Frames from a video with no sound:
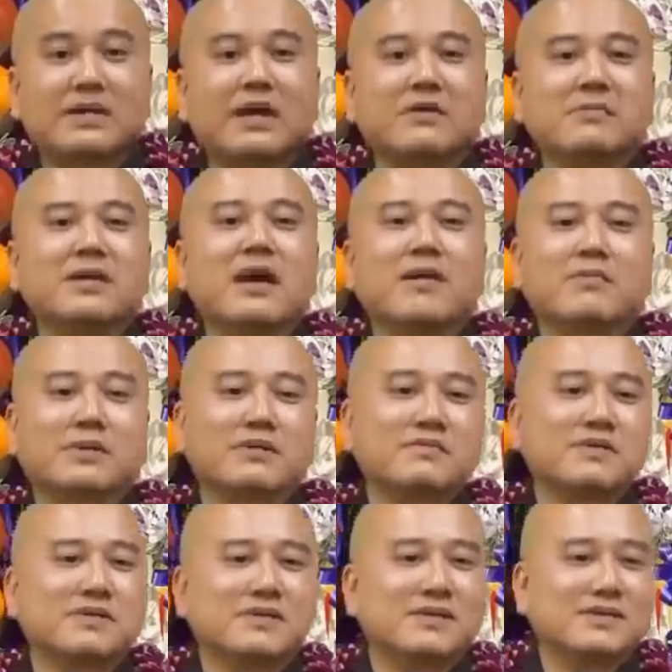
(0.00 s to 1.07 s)
bắt đầu mới học cái
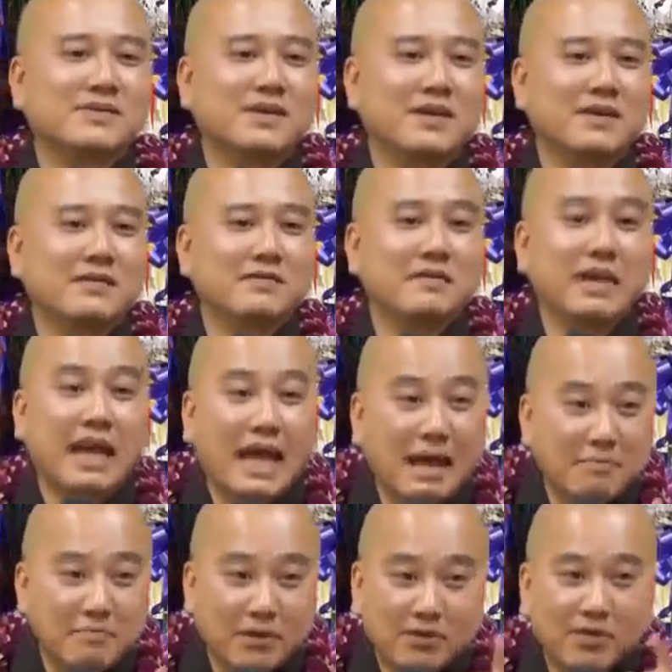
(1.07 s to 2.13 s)
phương thức đó,
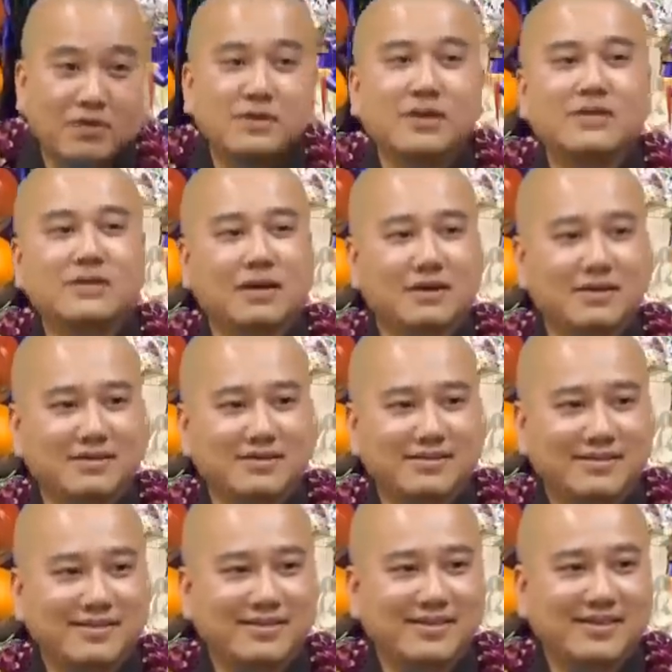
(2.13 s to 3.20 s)
làm mà có nghỉ ngơi.
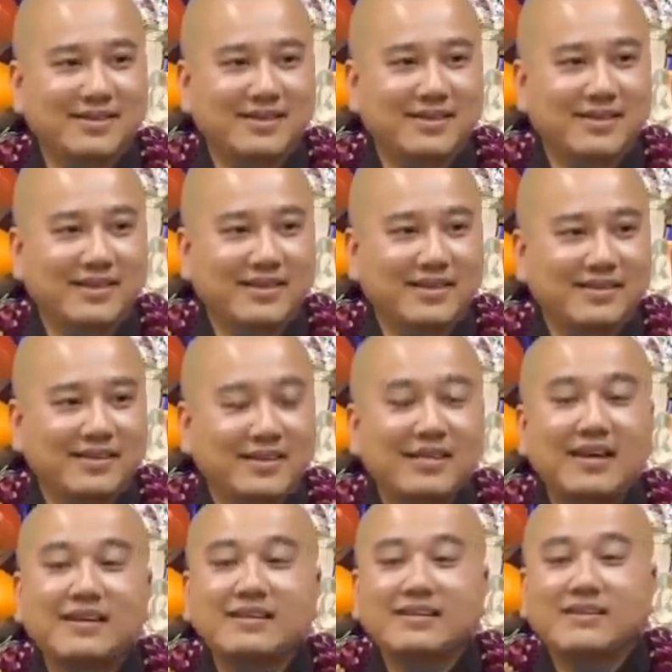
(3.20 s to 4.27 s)
Cho
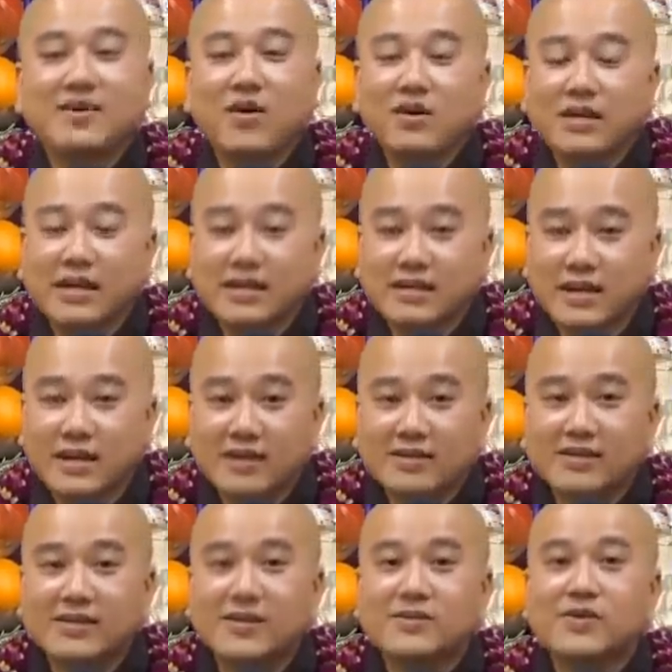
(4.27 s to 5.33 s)
nên có nghỉ
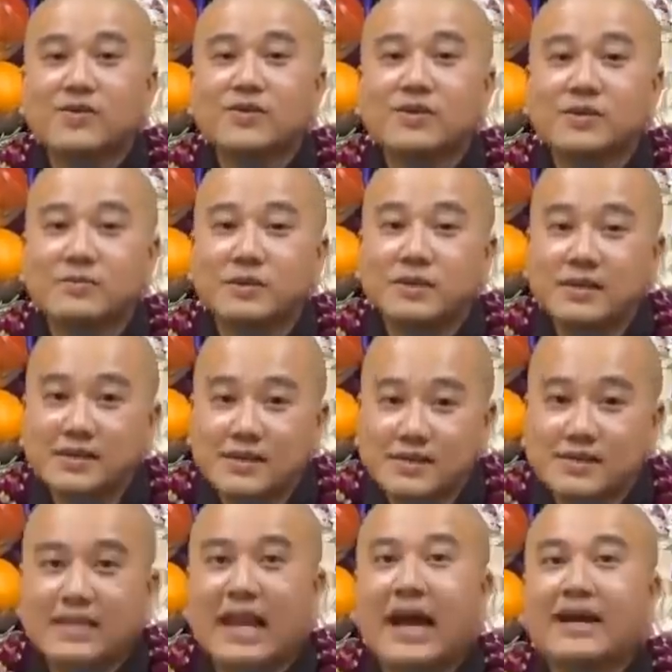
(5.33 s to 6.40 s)
ngơi cho nên con người mới
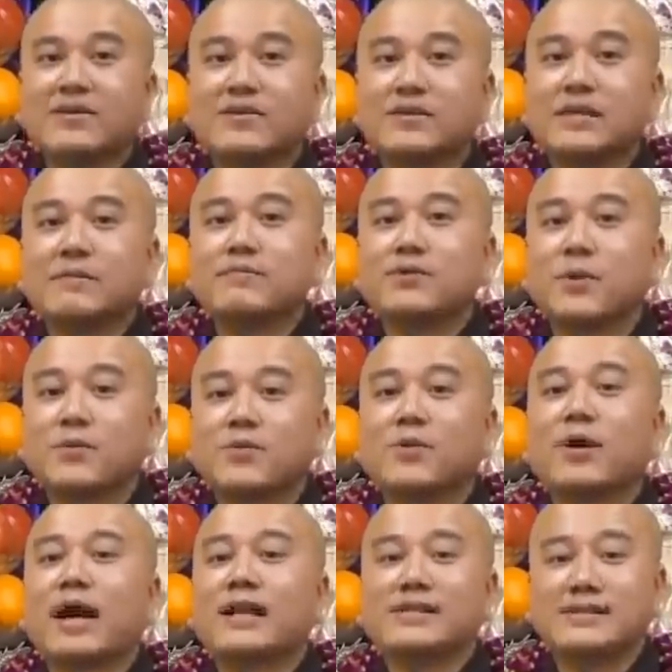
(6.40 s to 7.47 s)
thư giãn rồi tiếp tục
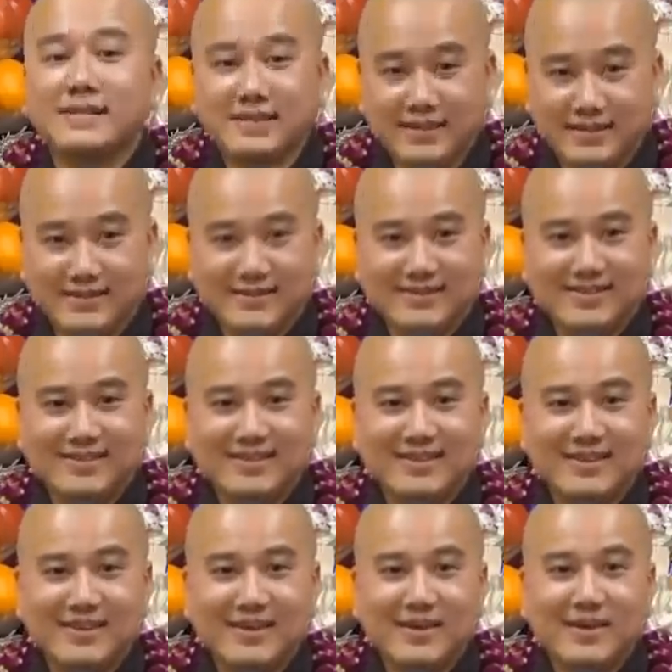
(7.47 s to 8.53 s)
cuộc hành trình.
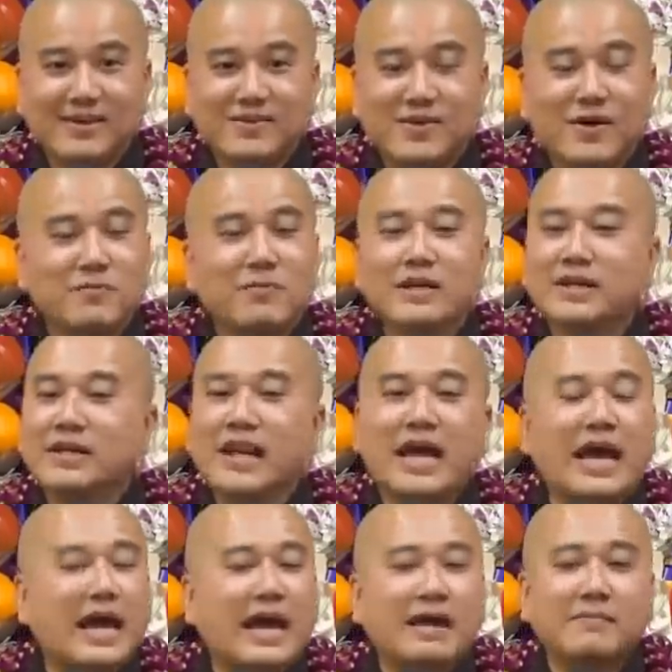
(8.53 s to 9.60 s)
Còn mình
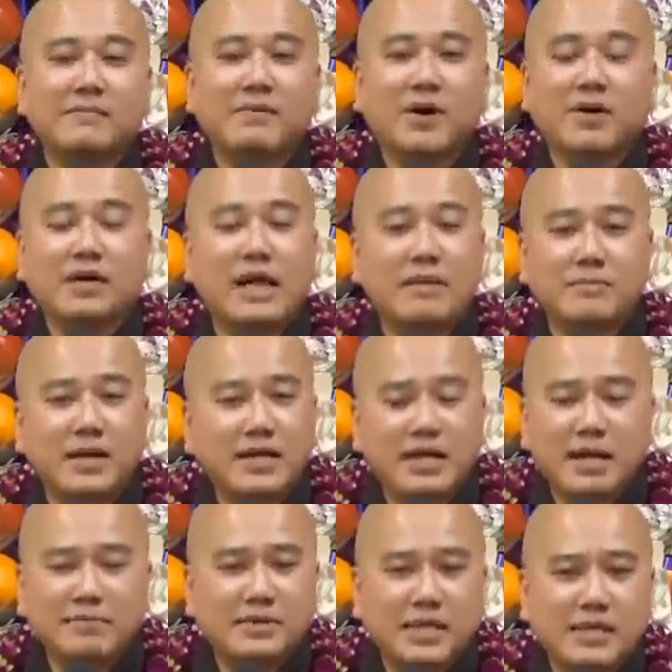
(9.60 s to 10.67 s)
làm, hỏi làm để
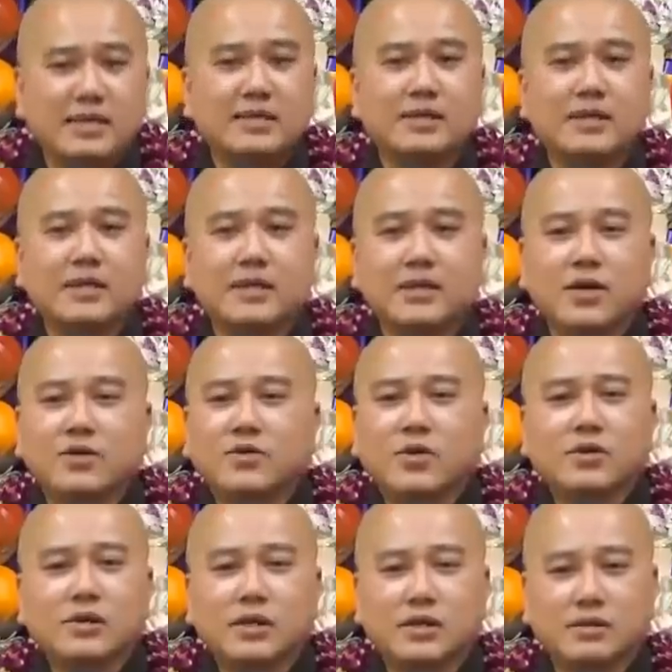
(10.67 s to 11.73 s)
làm gì? Nói
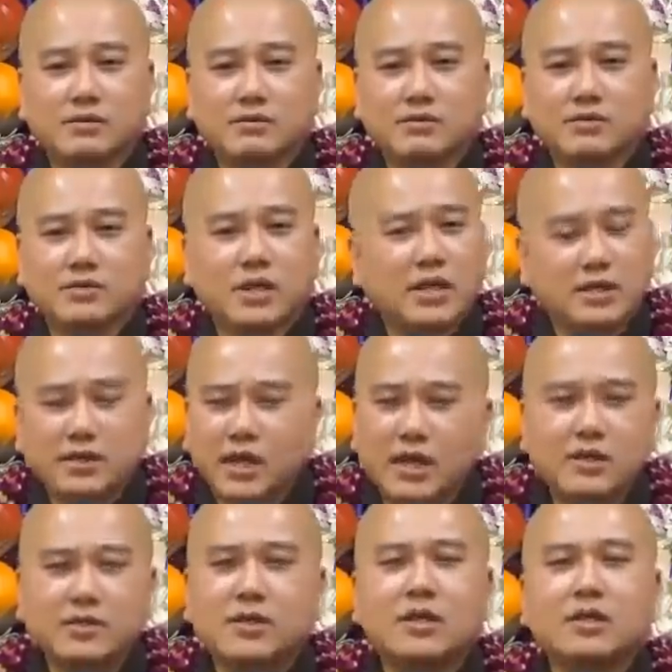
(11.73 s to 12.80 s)
có tiền. Tiền để
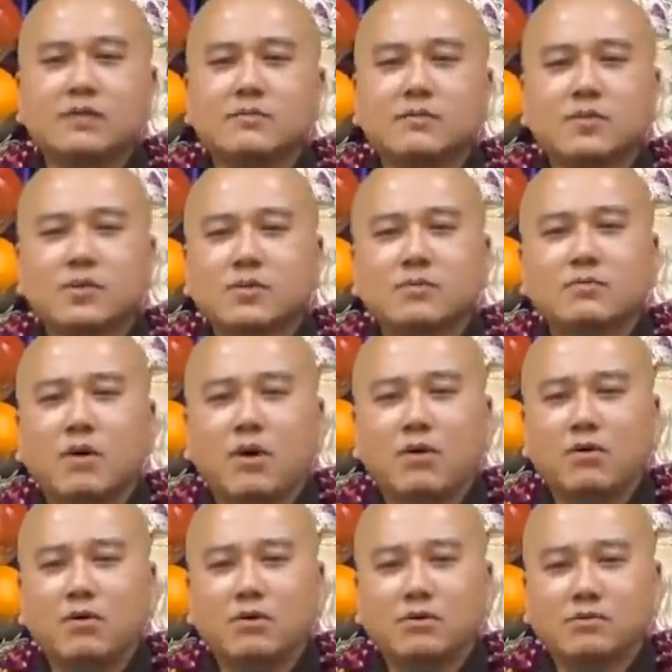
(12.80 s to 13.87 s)
làm chi? Mua thuốc
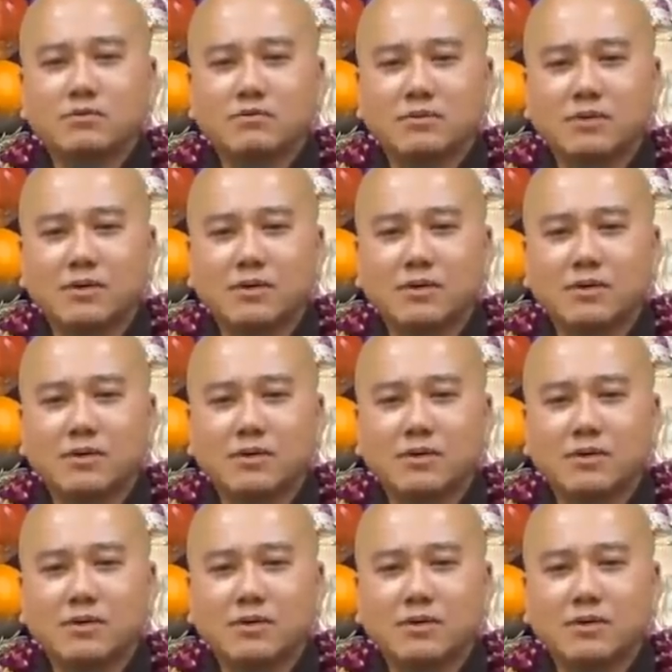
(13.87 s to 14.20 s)
bổ uống.